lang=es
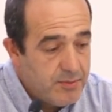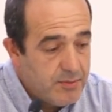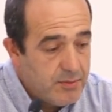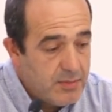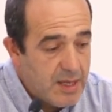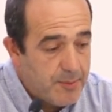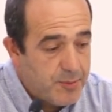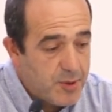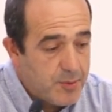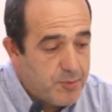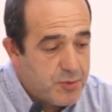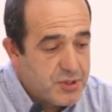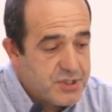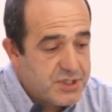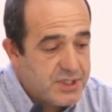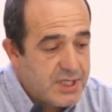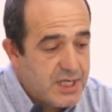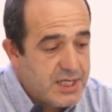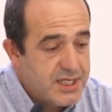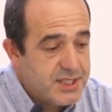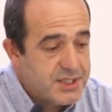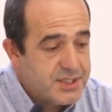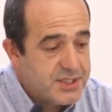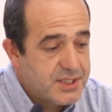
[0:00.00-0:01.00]
la
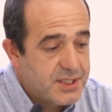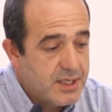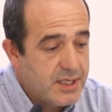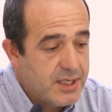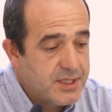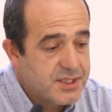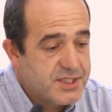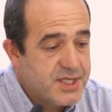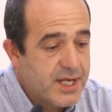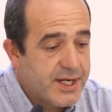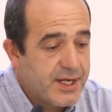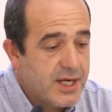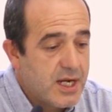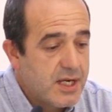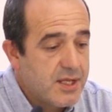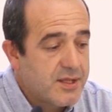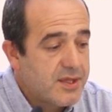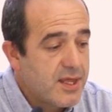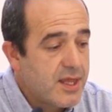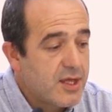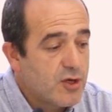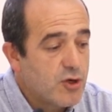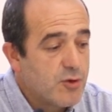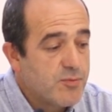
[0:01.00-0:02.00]
propuesta es ser
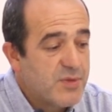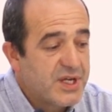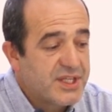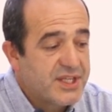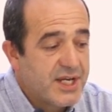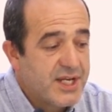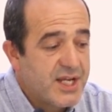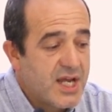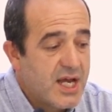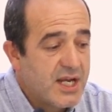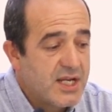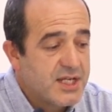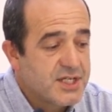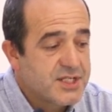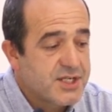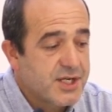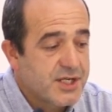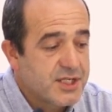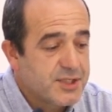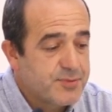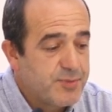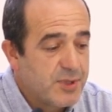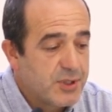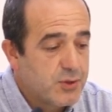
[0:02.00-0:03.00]
realizada con materiales
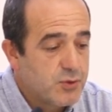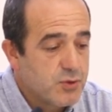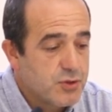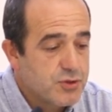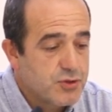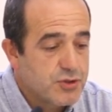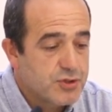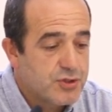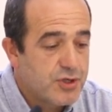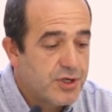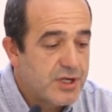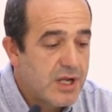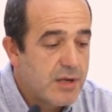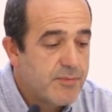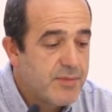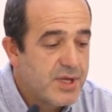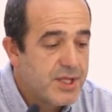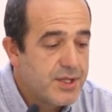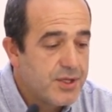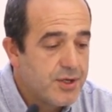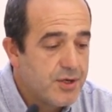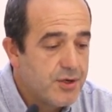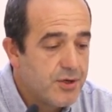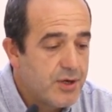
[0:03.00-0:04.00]
respetuosos con el
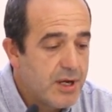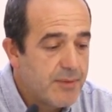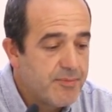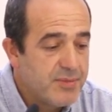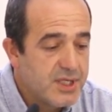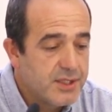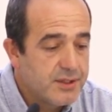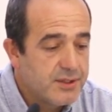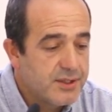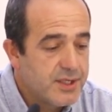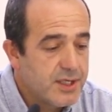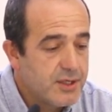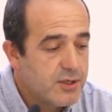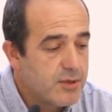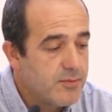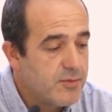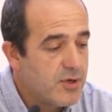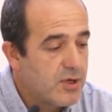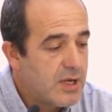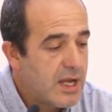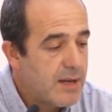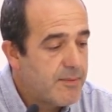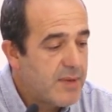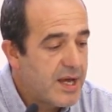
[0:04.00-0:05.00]
medio ambiente,
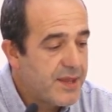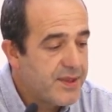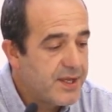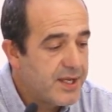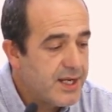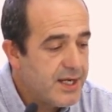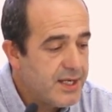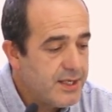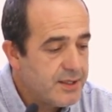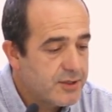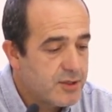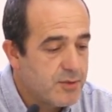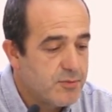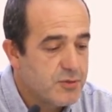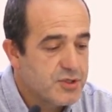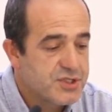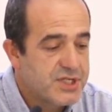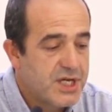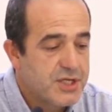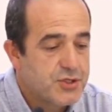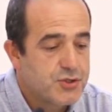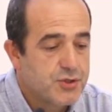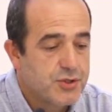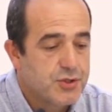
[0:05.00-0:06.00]
como la madera, como
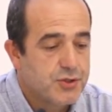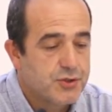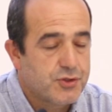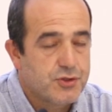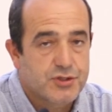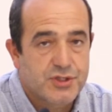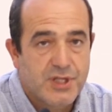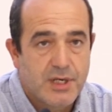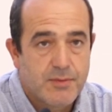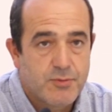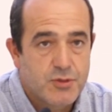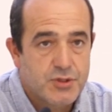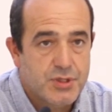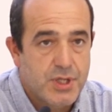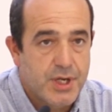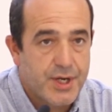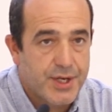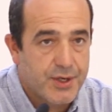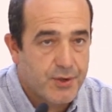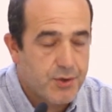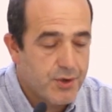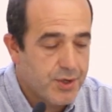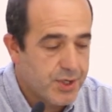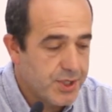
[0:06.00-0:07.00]
se ha hecho en otros tramos del
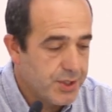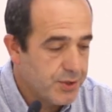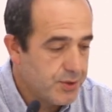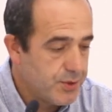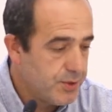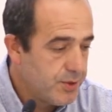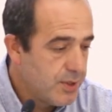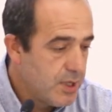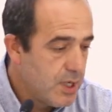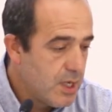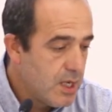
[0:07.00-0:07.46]
recorrido.